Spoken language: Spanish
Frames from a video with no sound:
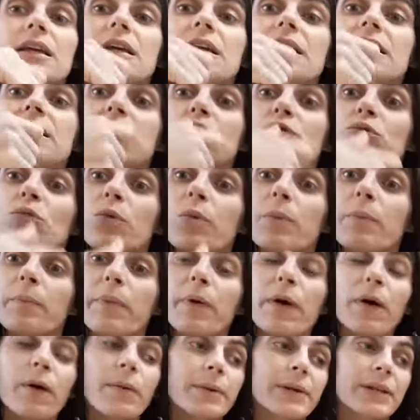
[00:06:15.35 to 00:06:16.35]
y sus
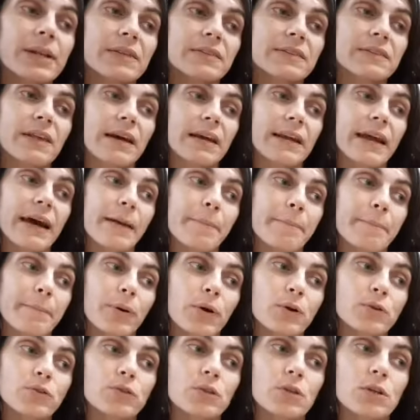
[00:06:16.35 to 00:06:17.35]
pobres
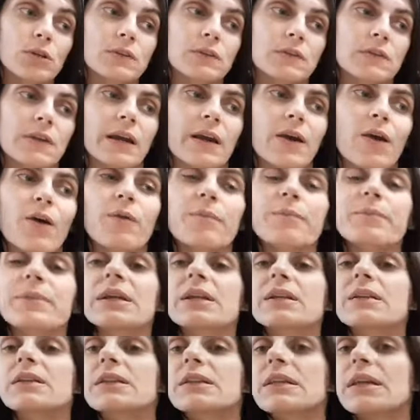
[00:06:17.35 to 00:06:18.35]
harapos se
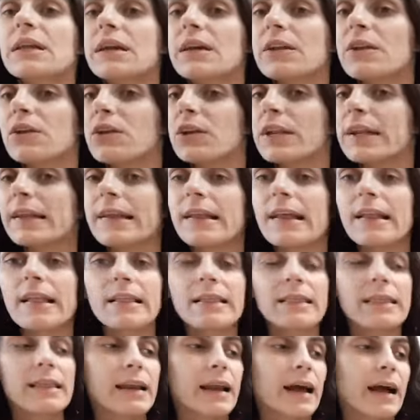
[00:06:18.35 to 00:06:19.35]
convirtieron en
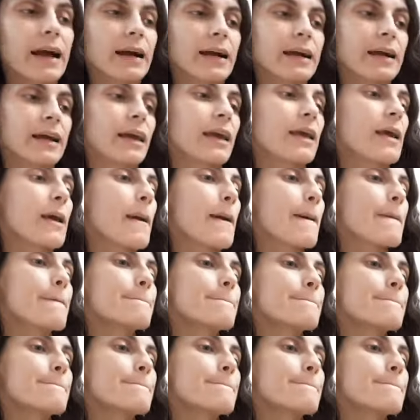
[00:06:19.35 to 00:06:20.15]
el traje